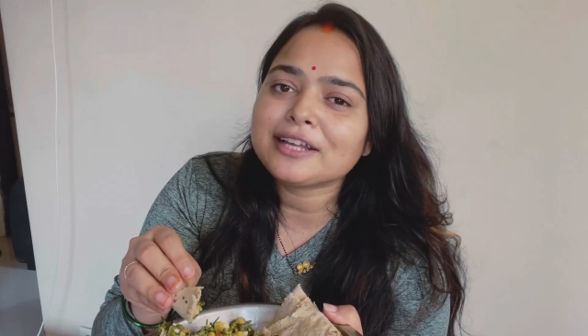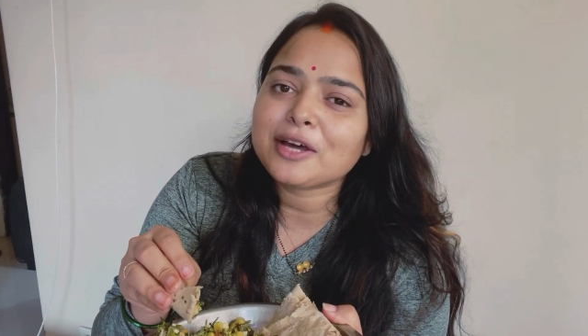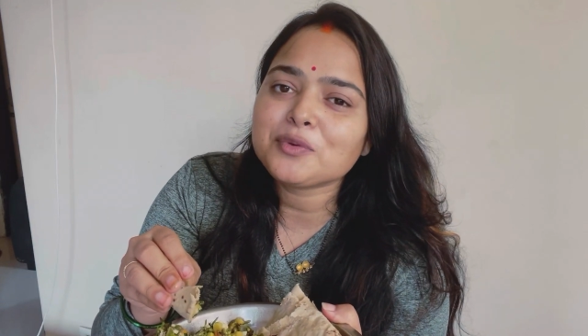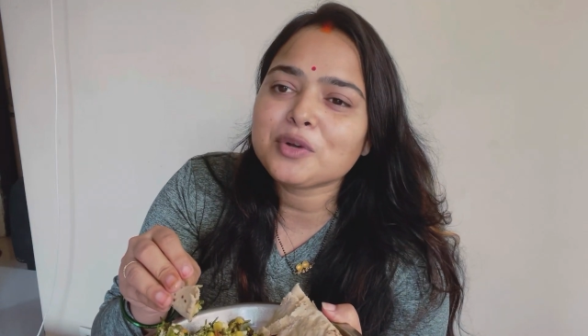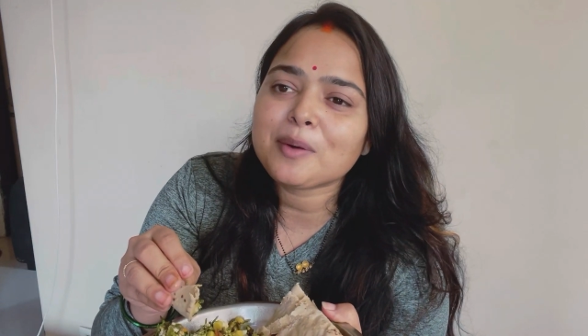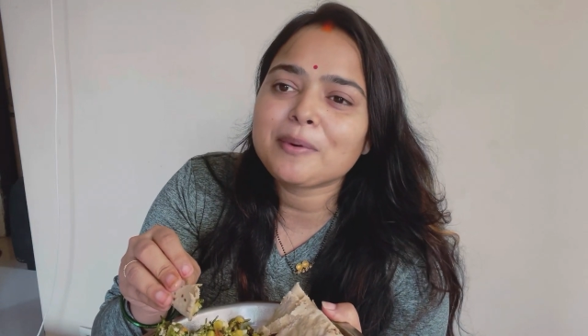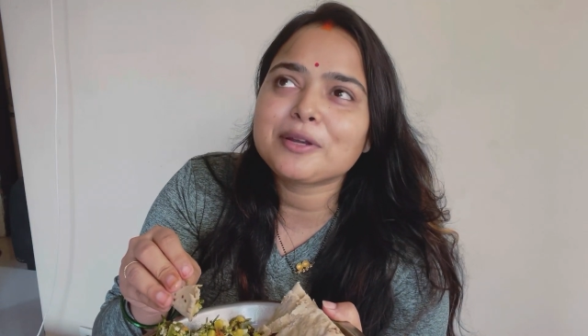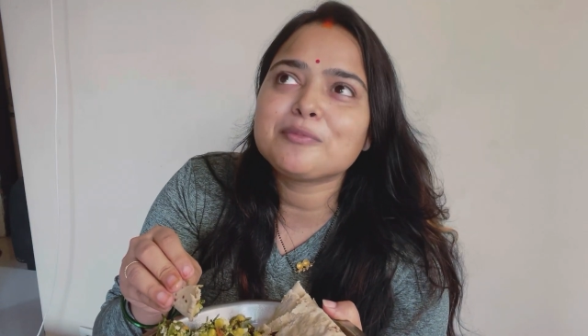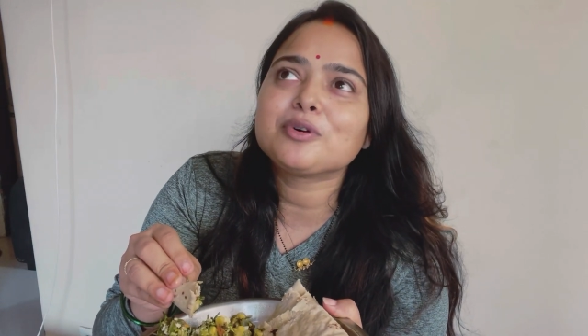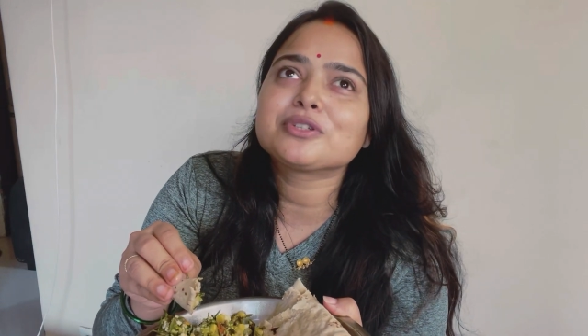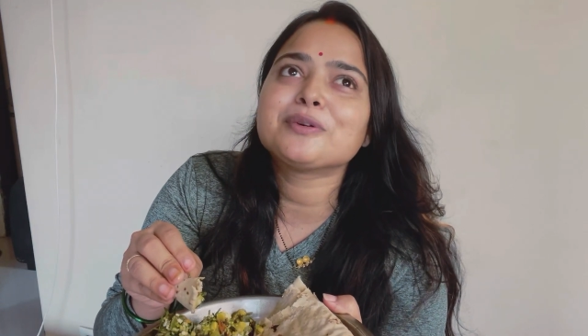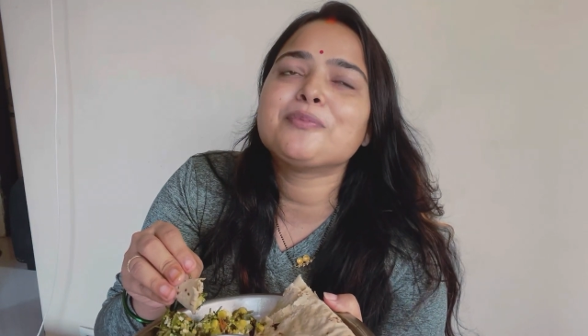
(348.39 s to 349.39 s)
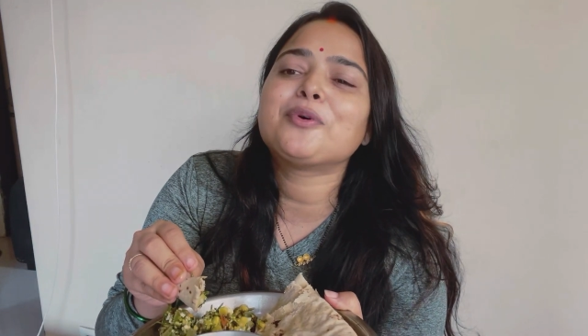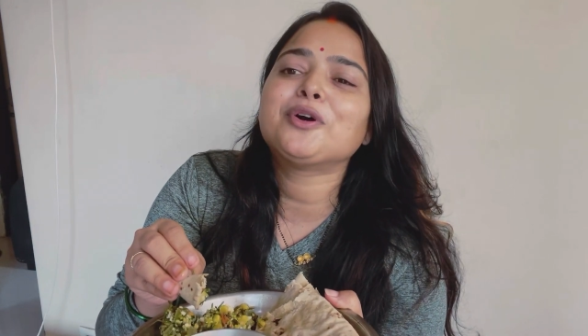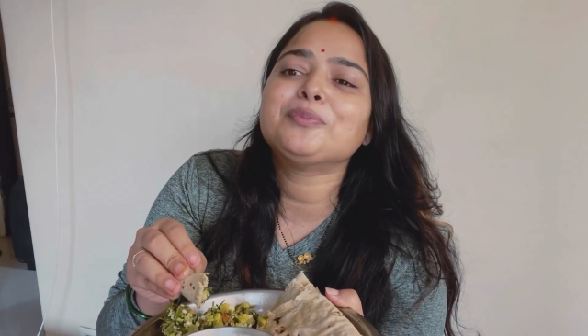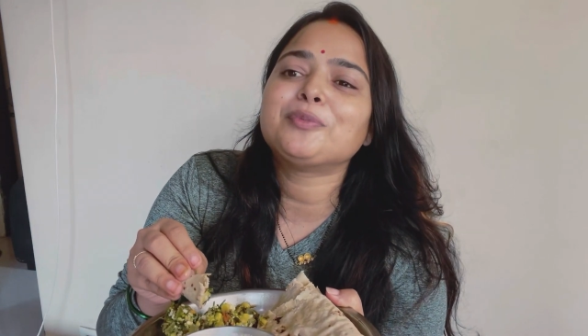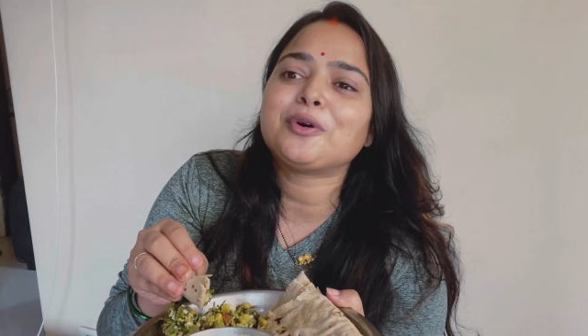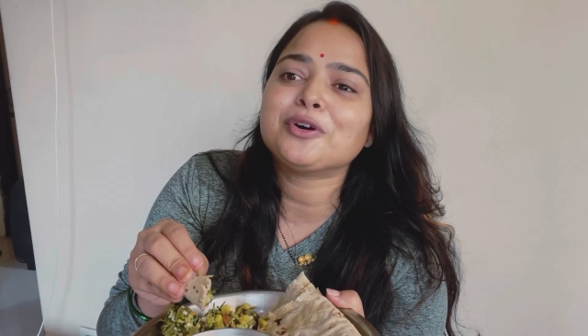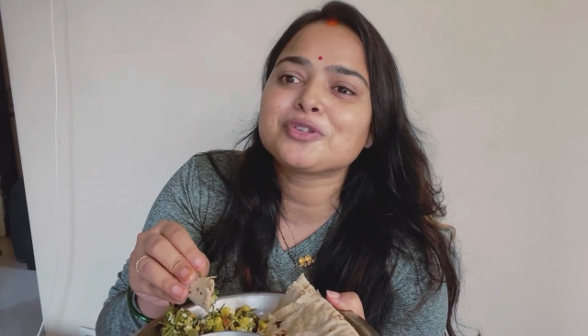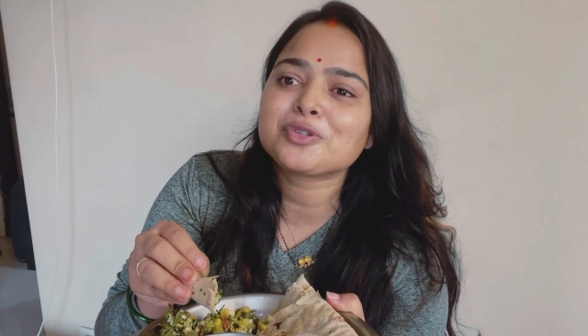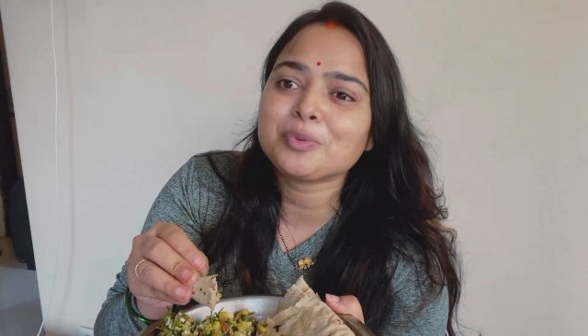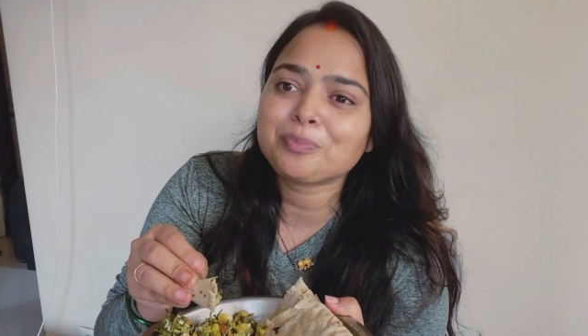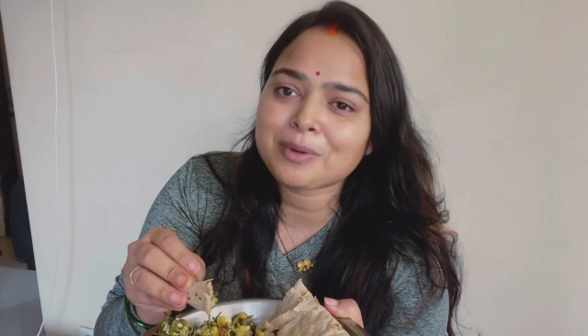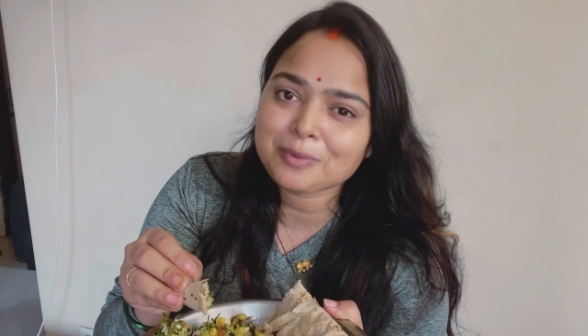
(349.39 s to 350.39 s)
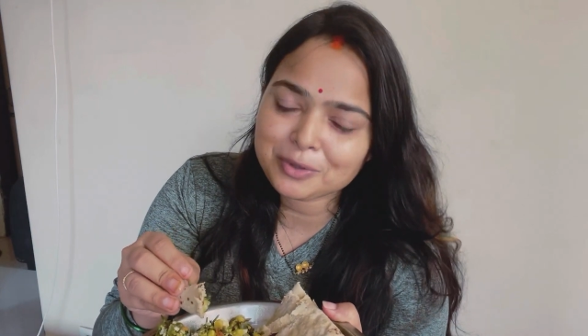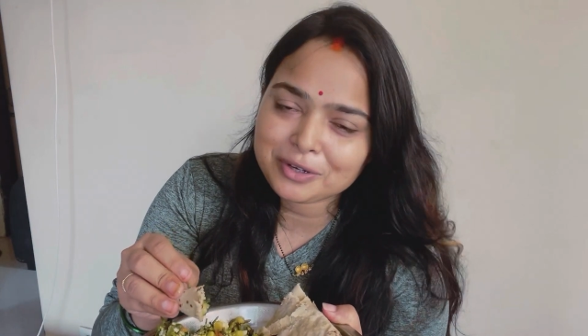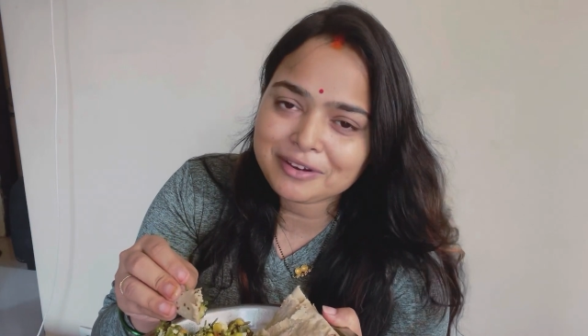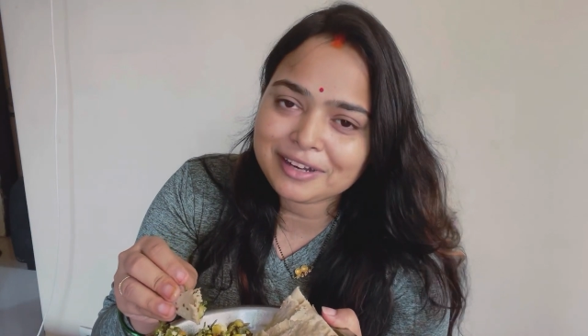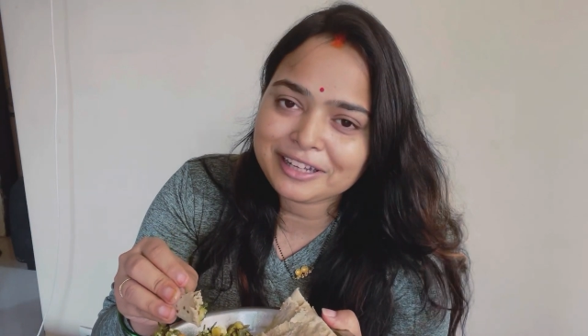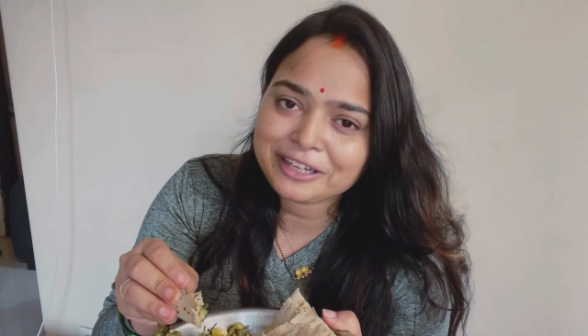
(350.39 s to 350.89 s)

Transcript: धानु का हमारे मौसम बहुत बहुत सुपर होने वाला